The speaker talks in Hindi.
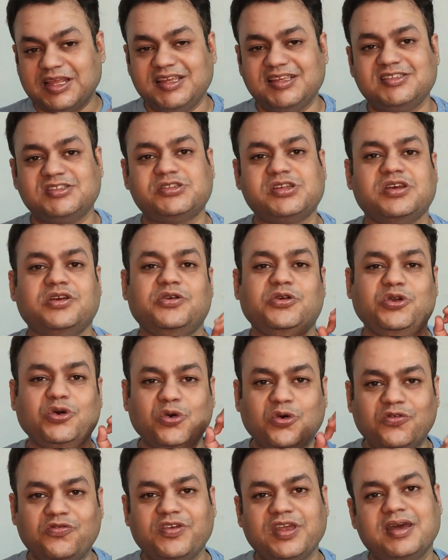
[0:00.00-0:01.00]
प्लीज़
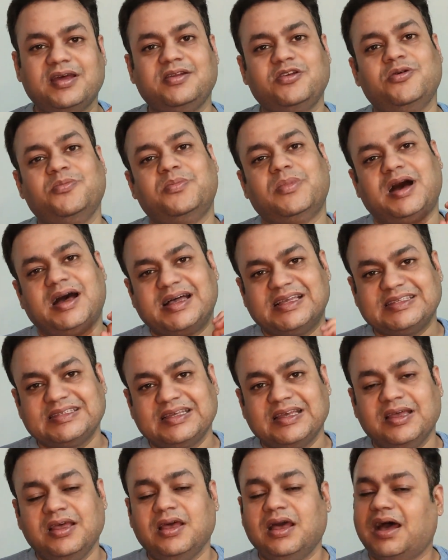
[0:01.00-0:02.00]
डू वेयर योर
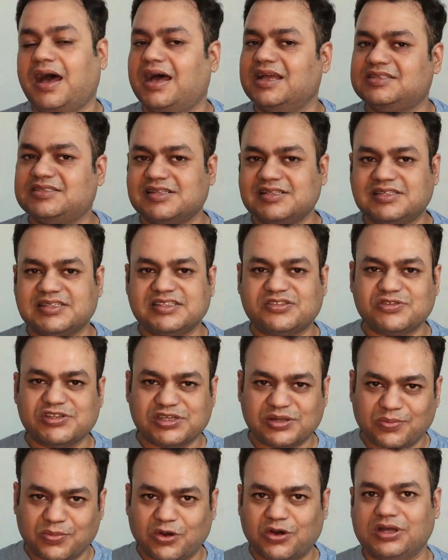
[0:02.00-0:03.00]
मास्क आजकल
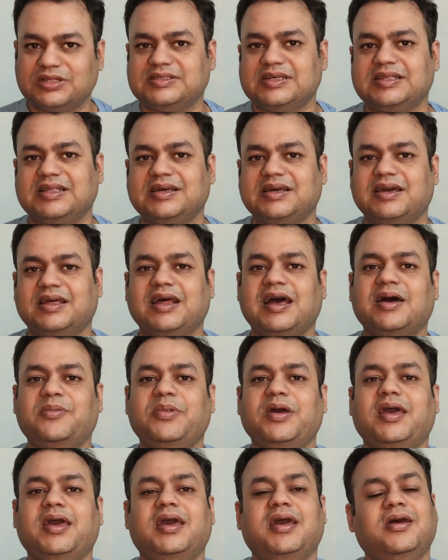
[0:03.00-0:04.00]
सिचुएशन बहुत ज़्यादा
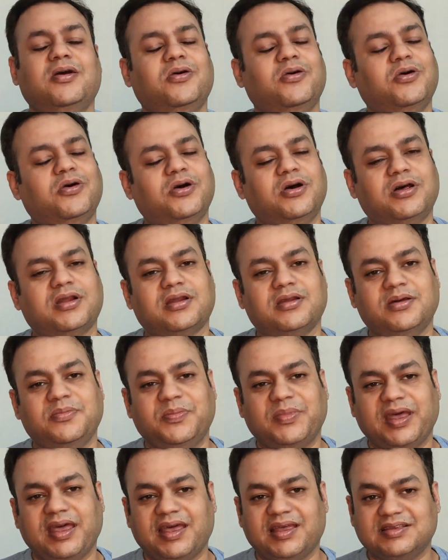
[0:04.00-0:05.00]
ख़राब है और
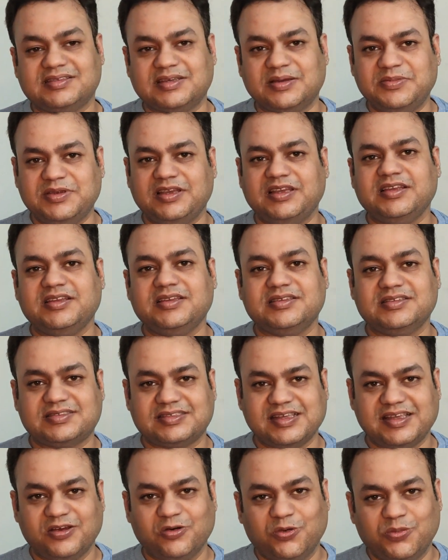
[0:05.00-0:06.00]
मैं सभी
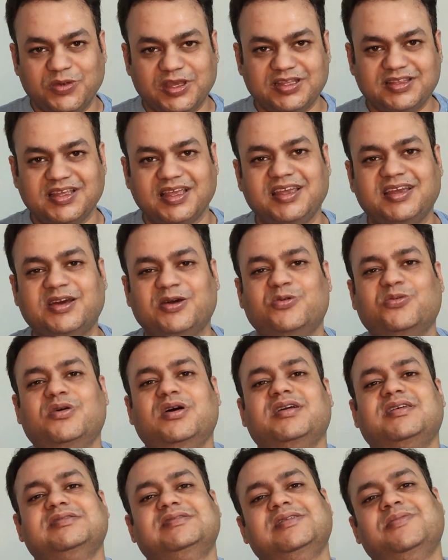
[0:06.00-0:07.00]
से उम्मीद यही
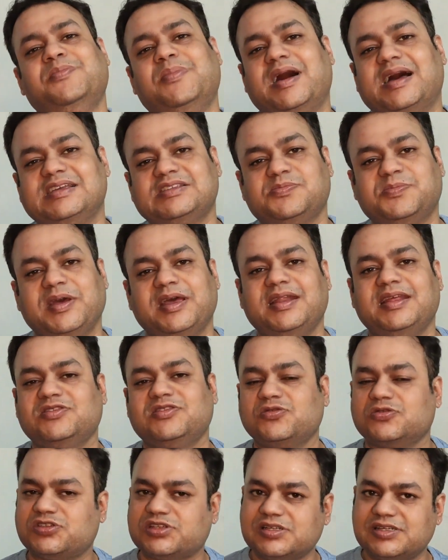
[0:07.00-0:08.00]
करूंगा कि सब मास्क पहने
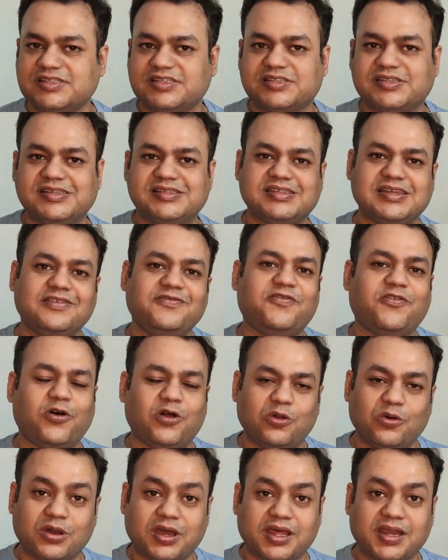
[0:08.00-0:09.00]
सोशल डिस्टेंसिंग
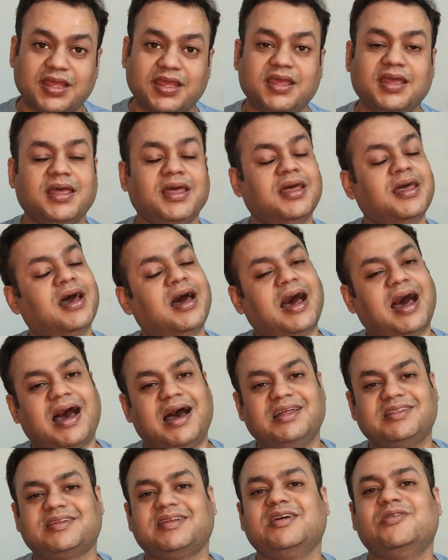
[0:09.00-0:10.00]
फॉलो करें
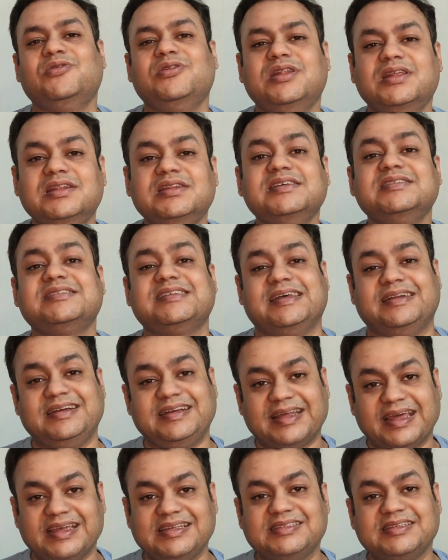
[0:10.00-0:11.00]
हाथ रेगुलरली
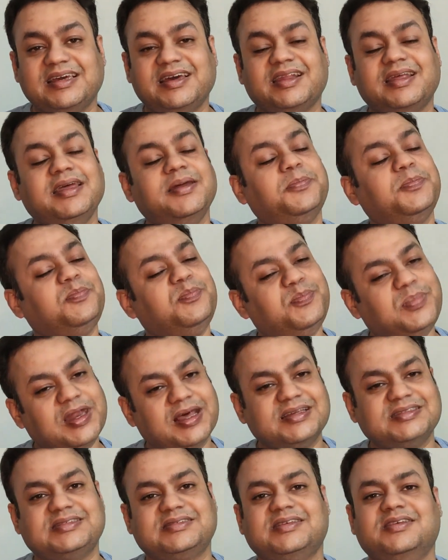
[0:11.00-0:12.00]
सैनिटाइज करें
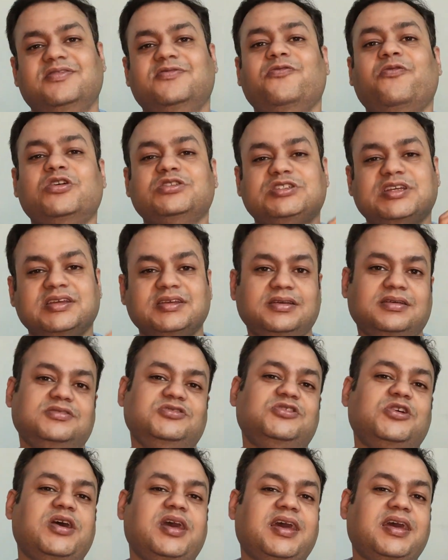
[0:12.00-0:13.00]
प्लस वॉशिंग
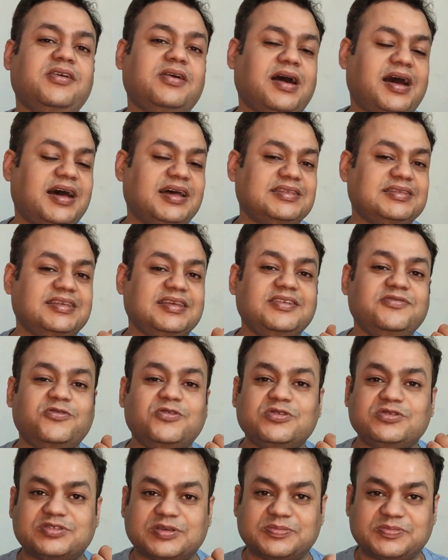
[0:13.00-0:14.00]
जो है हाथ
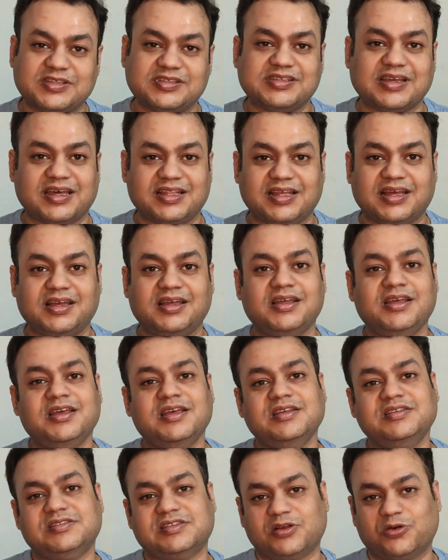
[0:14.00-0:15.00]
की वो सबसे ज़्यादा
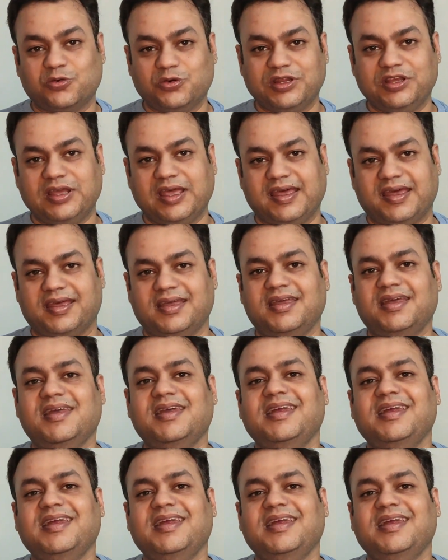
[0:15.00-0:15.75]
ज़रूरी है